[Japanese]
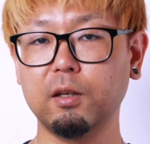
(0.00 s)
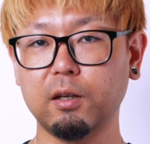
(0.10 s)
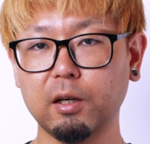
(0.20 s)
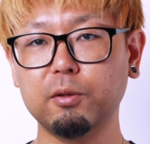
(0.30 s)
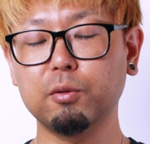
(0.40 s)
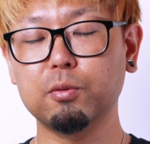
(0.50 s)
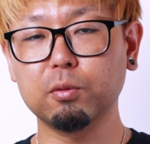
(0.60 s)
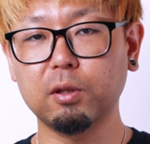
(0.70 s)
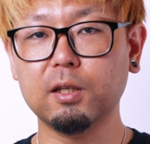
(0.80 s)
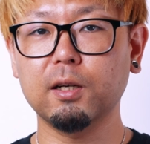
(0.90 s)
はいというこ
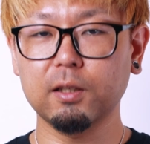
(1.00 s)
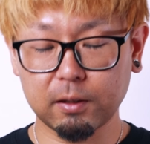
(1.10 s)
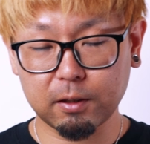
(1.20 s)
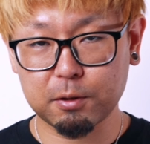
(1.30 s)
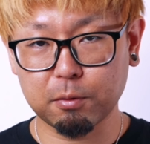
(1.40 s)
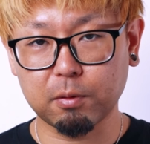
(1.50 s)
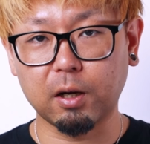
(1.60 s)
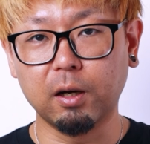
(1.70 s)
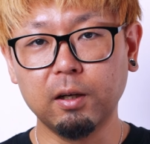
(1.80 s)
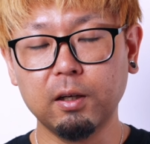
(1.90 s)
とでいかがだったでしょう
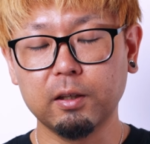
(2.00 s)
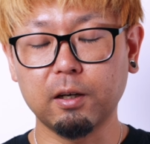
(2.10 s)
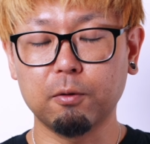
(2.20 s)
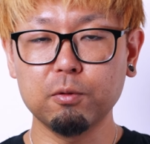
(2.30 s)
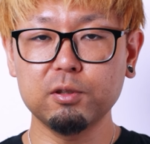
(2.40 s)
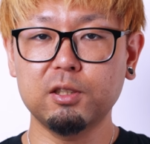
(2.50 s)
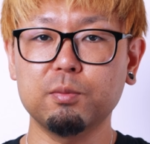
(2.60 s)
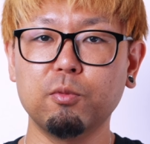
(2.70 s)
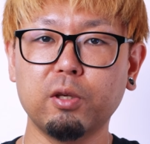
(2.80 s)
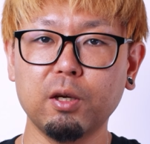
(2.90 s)
かいや音
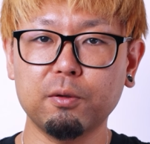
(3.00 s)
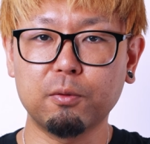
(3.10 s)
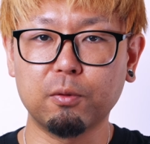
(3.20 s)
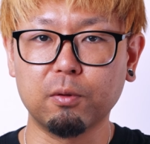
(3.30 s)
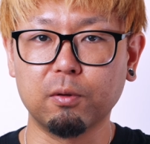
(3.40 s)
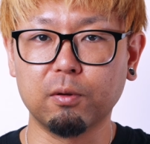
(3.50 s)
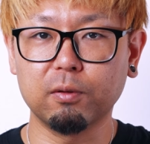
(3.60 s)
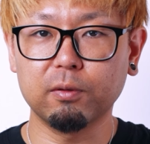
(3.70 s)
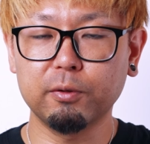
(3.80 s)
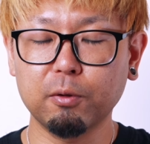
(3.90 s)
質も結構
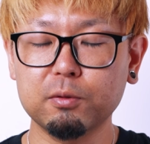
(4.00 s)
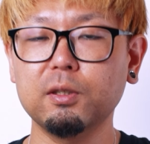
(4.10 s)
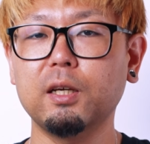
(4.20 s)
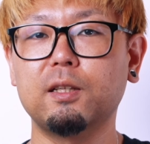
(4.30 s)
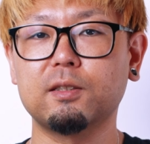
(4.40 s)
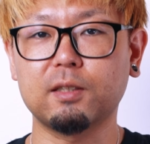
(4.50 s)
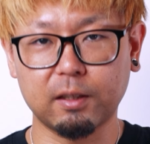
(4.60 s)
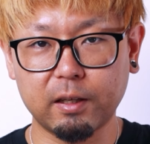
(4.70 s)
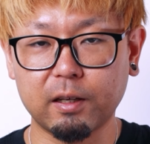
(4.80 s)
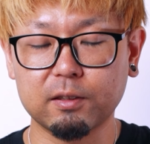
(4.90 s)
良くないですか
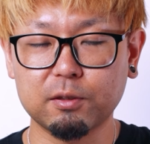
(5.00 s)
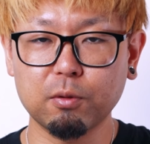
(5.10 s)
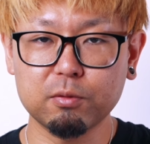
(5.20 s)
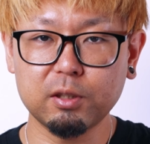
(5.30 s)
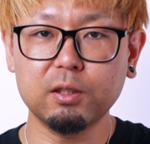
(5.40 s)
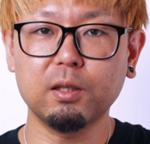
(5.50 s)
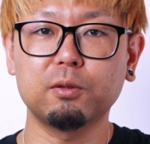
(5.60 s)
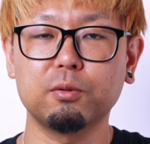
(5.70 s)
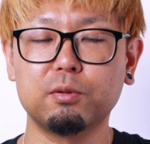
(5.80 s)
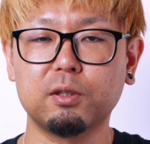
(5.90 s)
ねすごくいいな
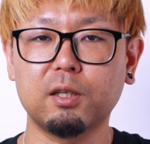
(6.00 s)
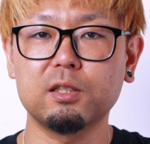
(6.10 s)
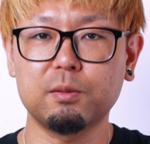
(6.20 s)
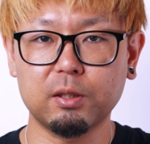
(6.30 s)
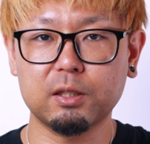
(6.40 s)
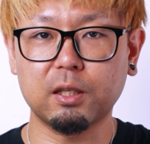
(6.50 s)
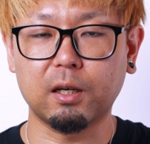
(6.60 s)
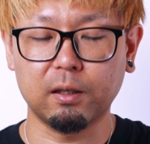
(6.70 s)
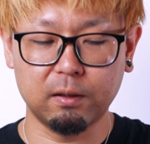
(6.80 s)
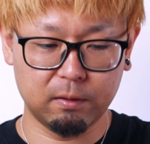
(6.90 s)
というふうに感じまし
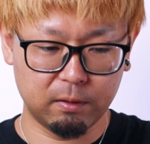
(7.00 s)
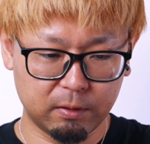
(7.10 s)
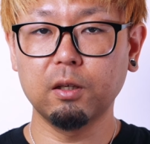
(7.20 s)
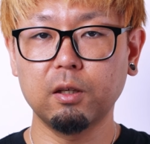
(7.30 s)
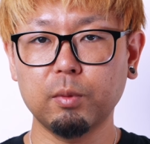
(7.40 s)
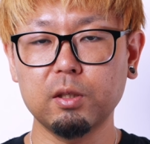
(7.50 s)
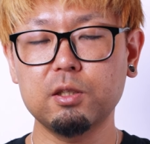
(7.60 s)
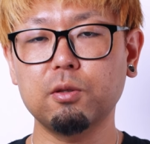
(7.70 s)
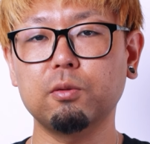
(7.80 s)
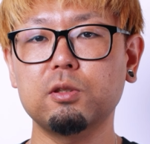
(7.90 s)
た、まあ、
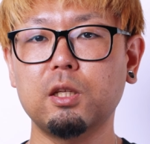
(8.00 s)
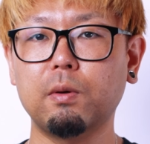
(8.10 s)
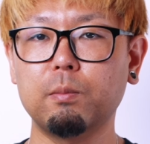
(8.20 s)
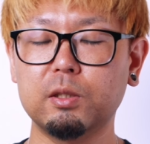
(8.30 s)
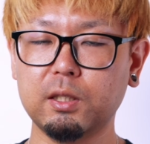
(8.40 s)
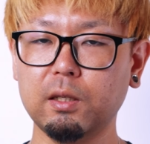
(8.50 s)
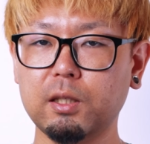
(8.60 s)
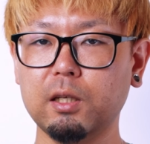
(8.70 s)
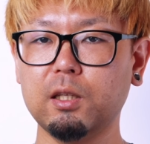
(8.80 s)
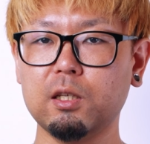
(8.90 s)
印象としてはま全
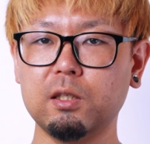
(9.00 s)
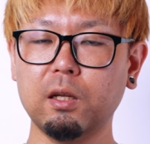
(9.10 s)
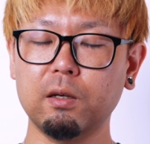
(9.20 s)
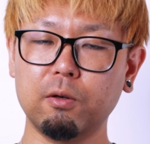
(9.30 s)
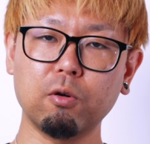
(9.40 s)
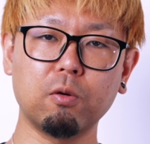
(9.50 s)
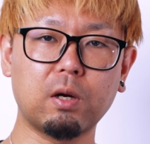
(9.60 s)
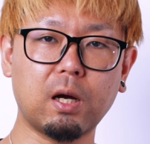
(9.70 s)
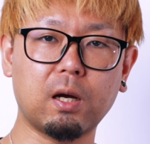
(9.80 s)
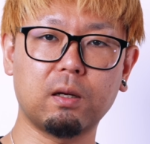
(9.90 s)
体的にねロー
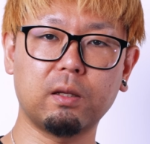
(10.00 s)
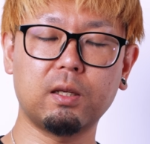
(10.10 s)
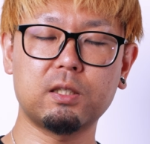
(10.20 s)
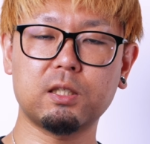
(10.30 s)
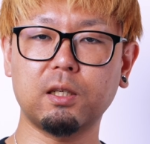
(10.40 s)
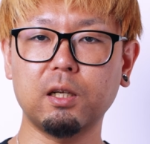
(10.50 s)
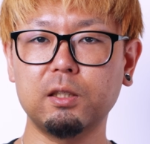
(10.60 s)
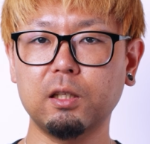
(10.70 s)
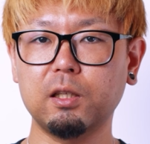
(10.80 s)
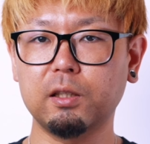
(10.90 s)
が、えー、しっかり
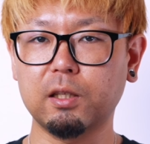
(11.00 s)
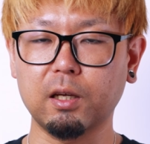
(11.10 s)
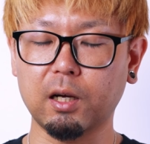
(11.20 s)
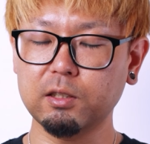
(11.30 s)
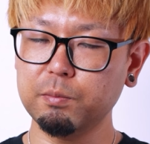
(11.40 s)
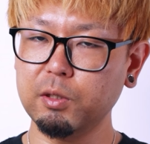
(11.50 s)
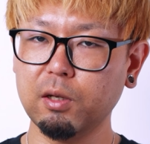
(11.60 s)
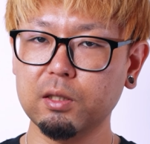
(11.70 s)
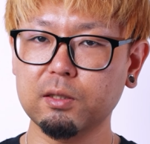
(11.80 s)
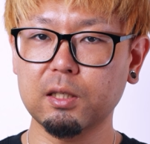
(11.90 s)
出ていて厚み
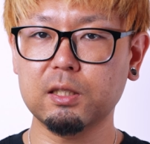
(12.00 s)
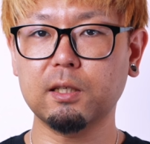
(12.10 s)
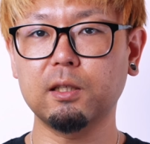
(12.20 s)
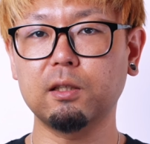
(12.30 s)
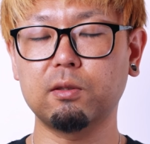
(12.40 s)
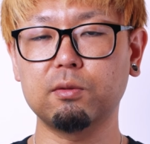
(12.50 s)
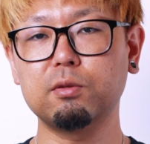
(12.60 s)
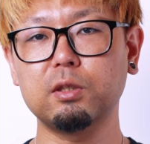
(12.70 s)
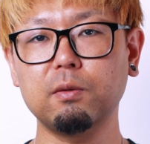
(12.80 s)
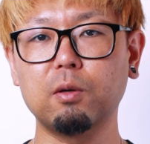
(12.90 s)
のある感じかなっていうふ
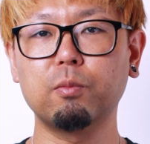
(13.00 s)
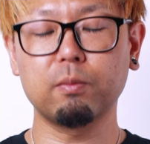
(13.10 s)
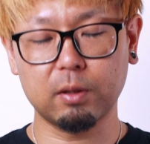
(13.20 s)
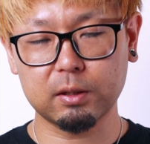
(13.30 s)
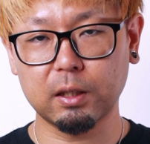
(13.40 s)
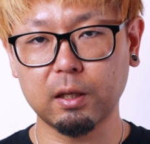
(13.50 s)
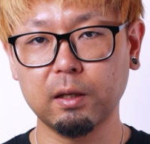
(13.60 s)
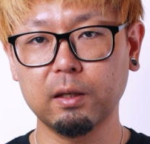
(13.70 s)
うには思いますね